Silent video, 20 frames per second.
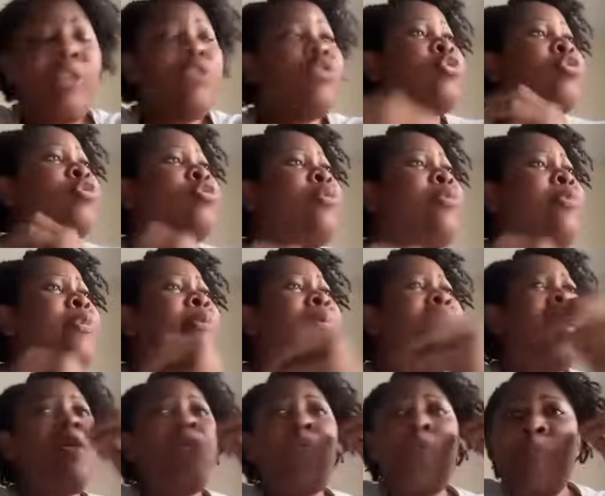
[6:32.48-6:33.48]
Je ne peux
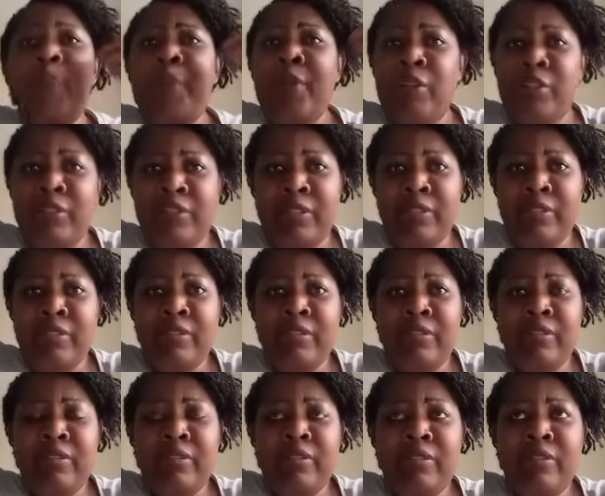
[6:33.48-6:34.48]
pas comprendre.
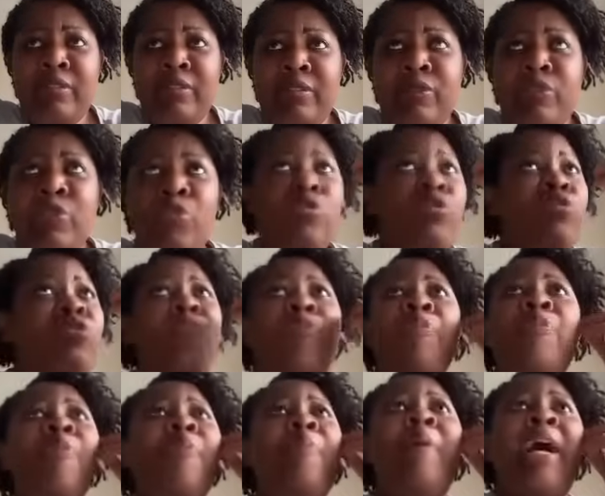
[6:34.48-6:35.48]
Je ne
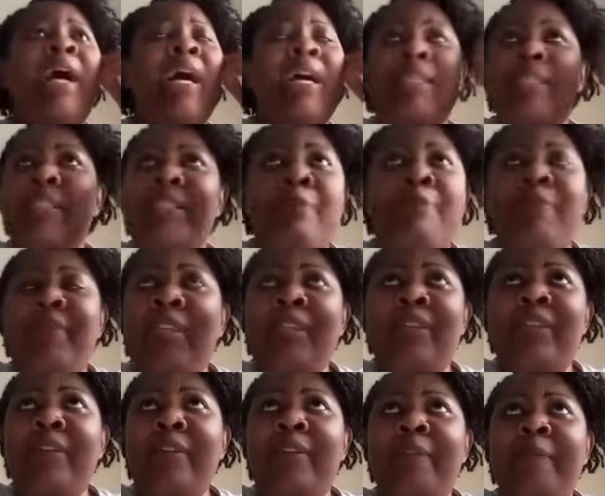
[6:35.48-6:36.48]
peux pas accepter.
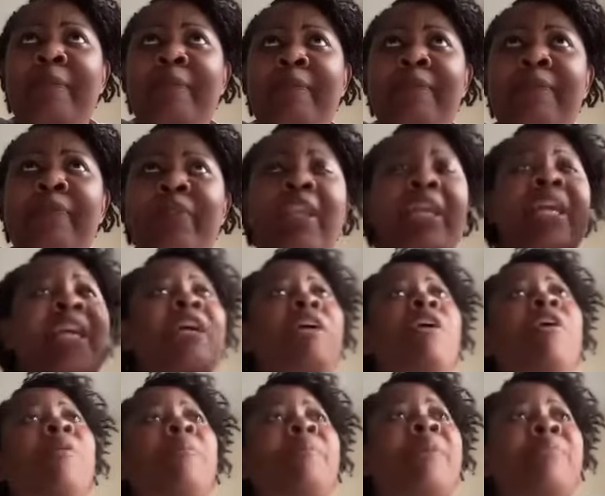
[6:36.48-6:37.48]
Et
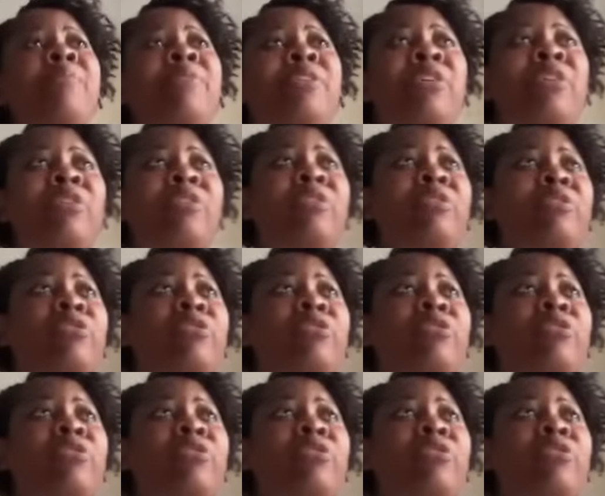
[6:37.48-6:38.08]
en même temps,